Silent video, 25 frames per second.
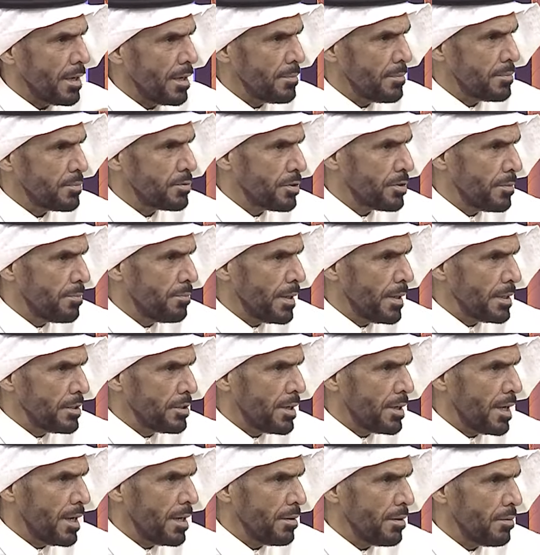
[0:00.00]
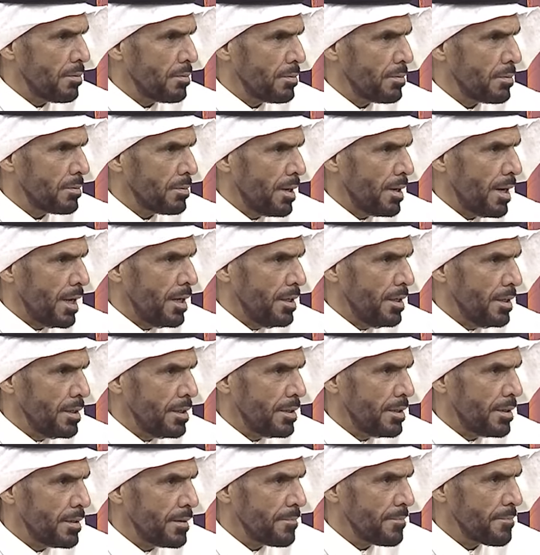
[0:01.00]
آه، سبتنا
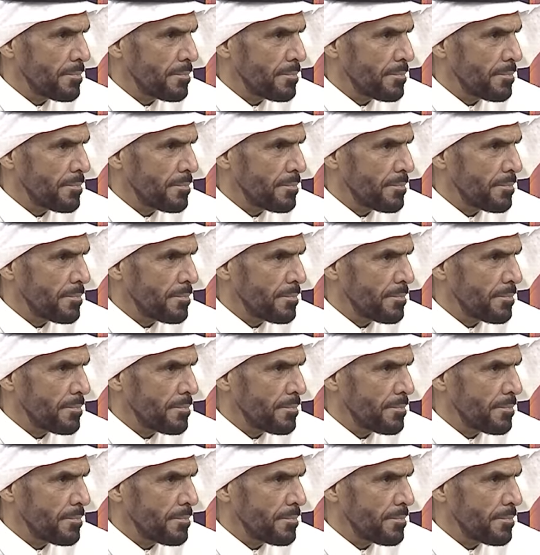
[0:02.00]
والحين